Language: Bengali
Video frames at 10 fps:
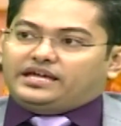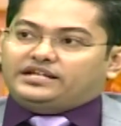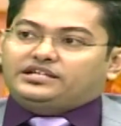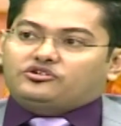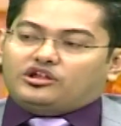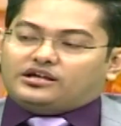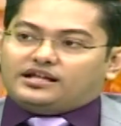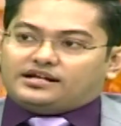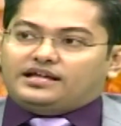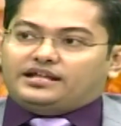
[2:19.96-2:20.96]
একটি
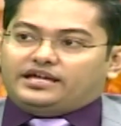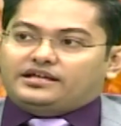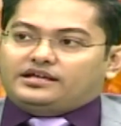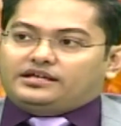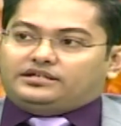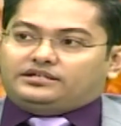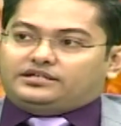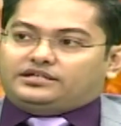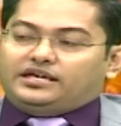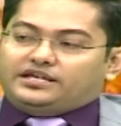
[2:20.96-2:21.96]
কলকারখানায়
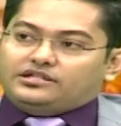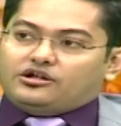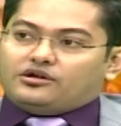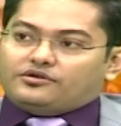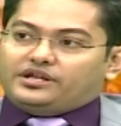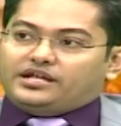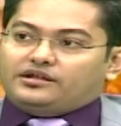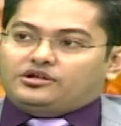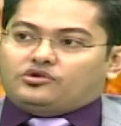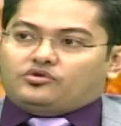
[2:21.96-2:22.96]
কি কি ধরনের
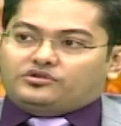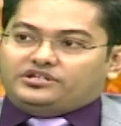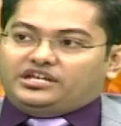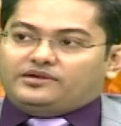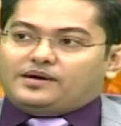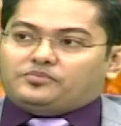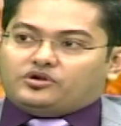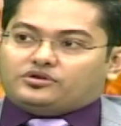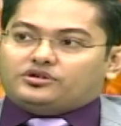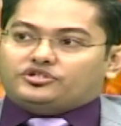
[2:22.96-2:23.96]
অগ্নি
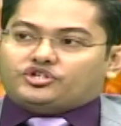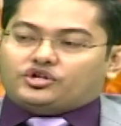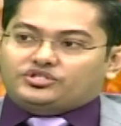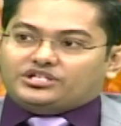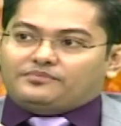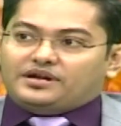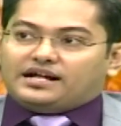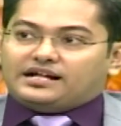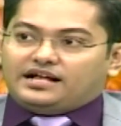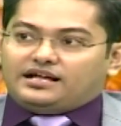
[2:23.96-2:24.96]
নির্বাপক সরঞ্জাম
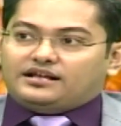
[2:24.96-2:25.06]
রাখা